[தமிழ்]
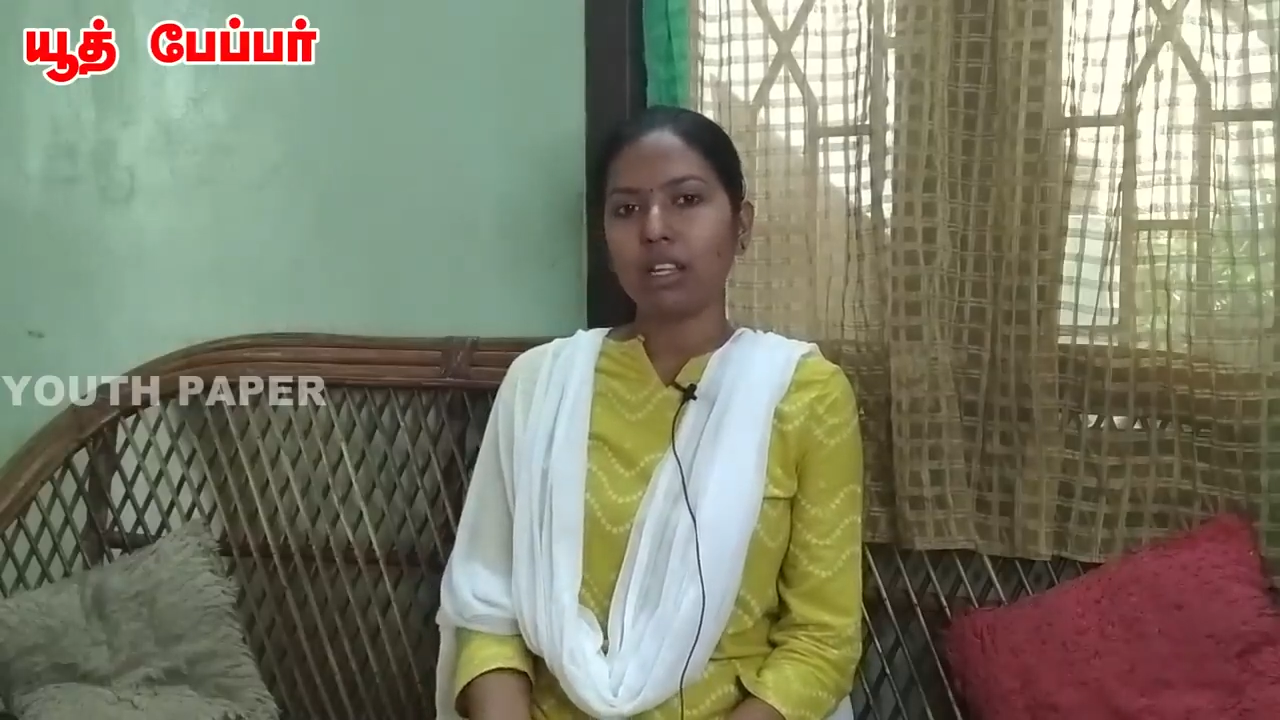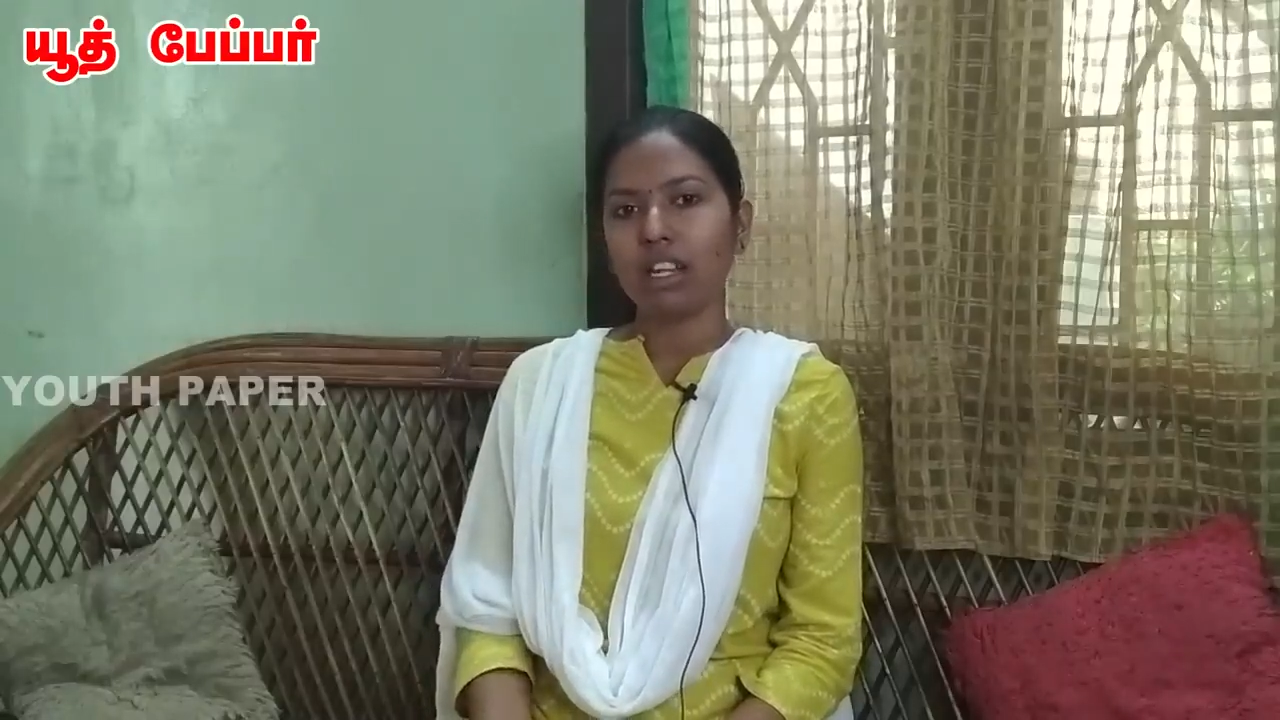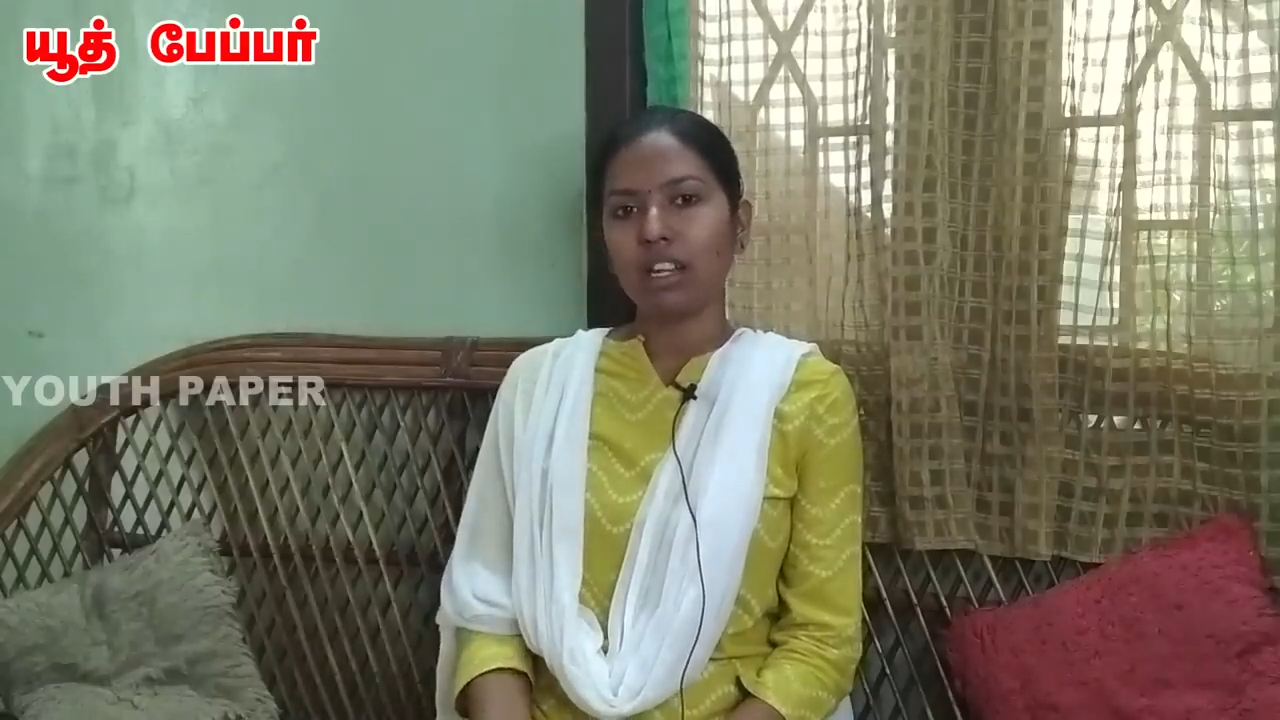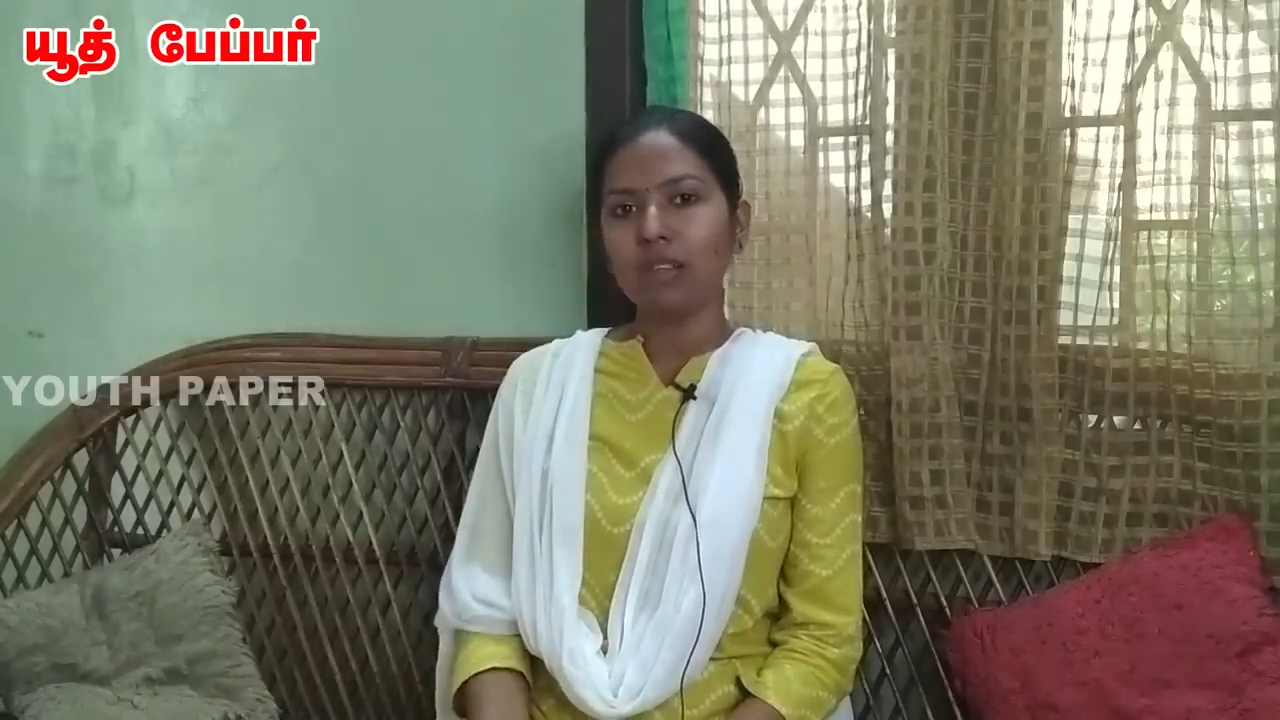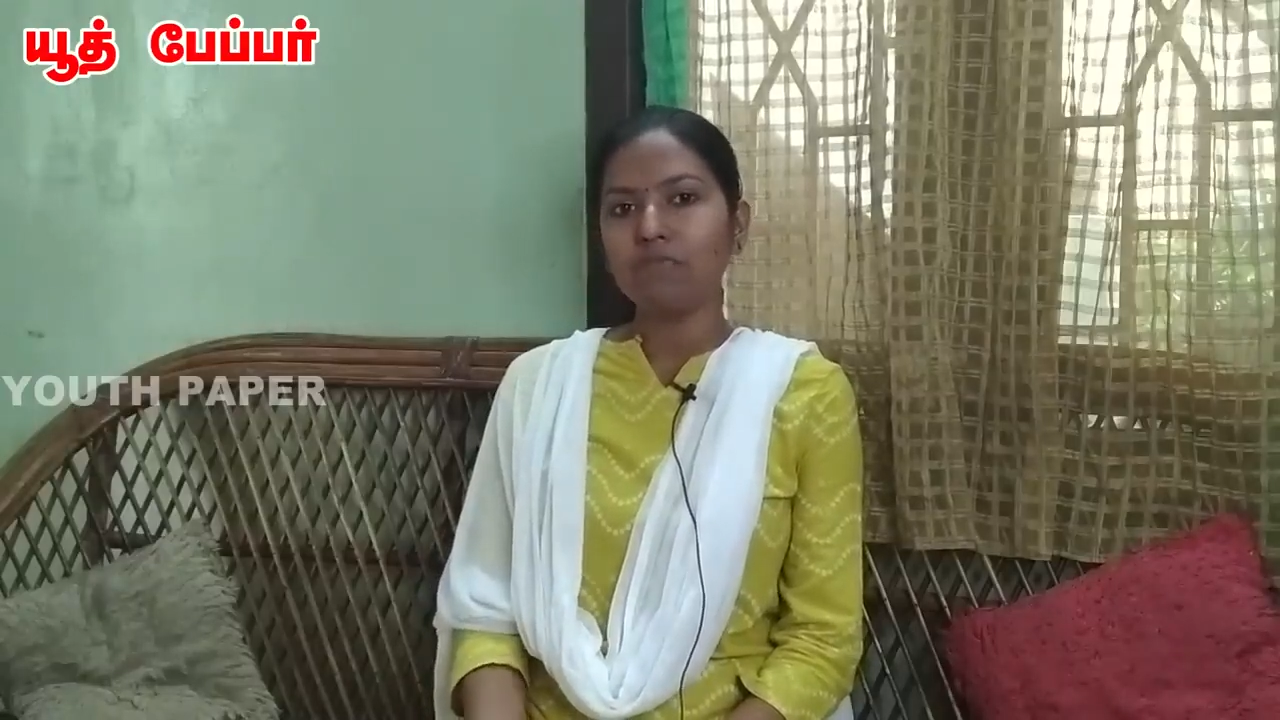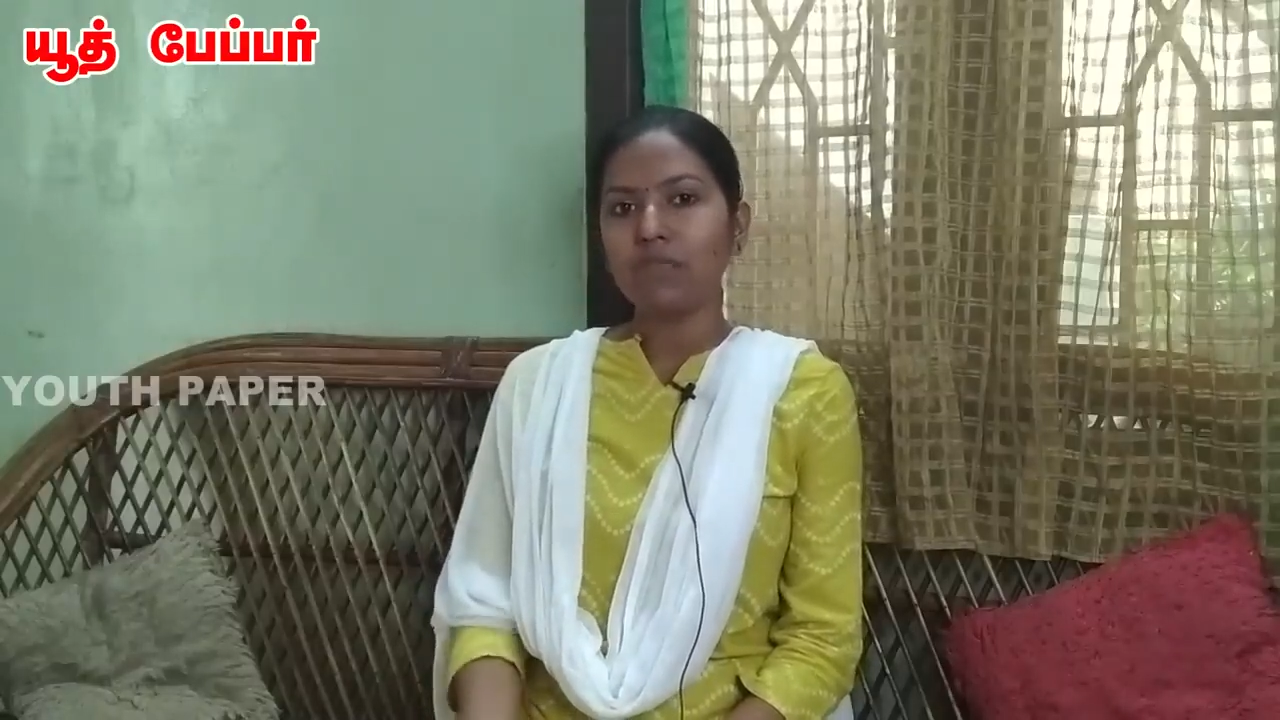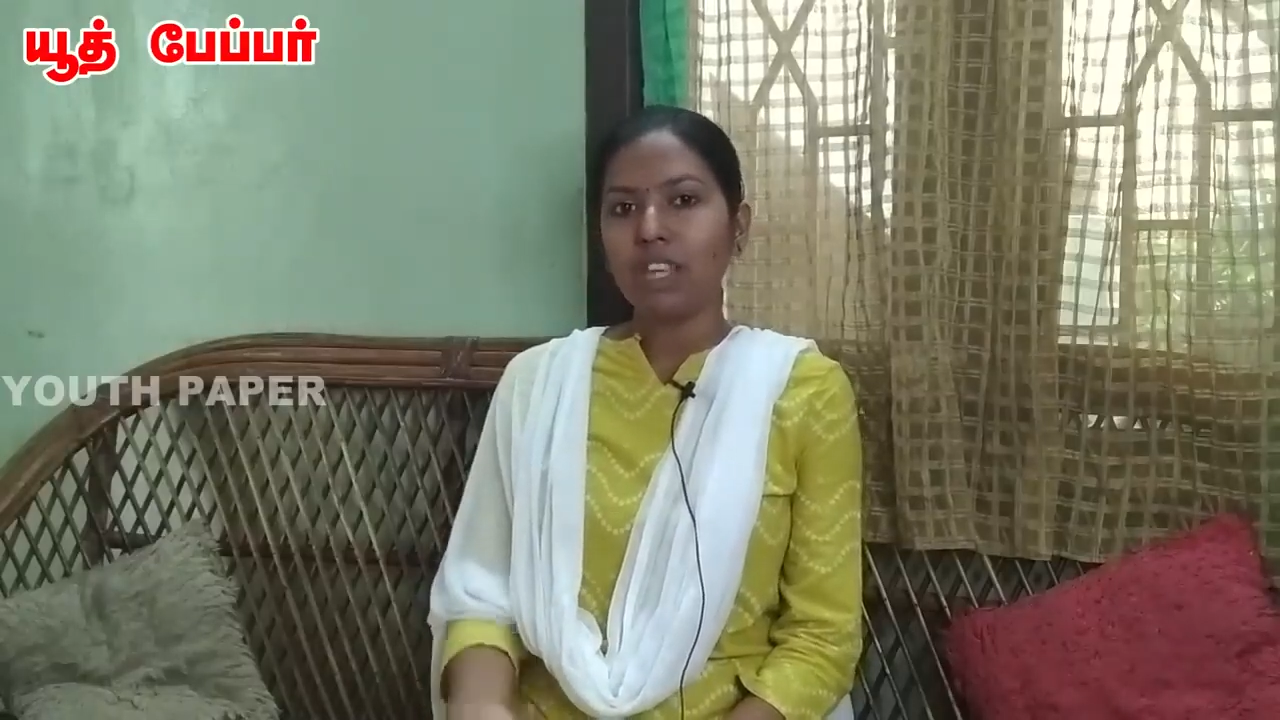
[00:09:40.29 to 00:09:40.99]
அப்படின்னா